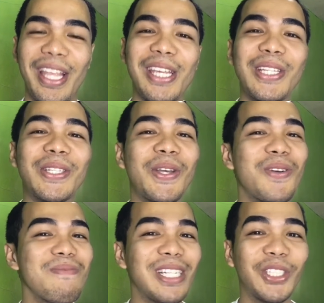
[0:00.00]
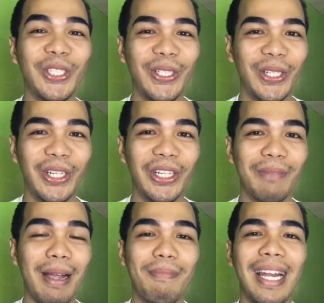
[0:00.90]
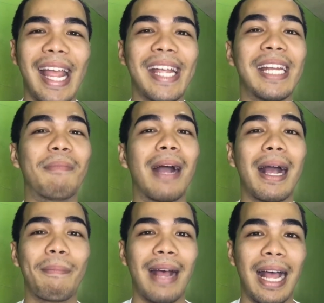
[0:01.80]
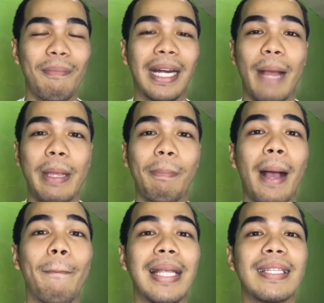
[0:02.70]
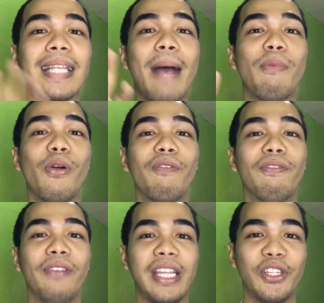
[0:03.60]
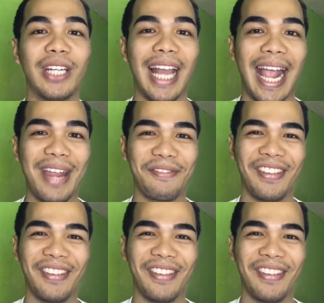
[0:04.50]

Thank you so much, girl. Pagbalay ka ng makapal, marami pang pasabog in your life.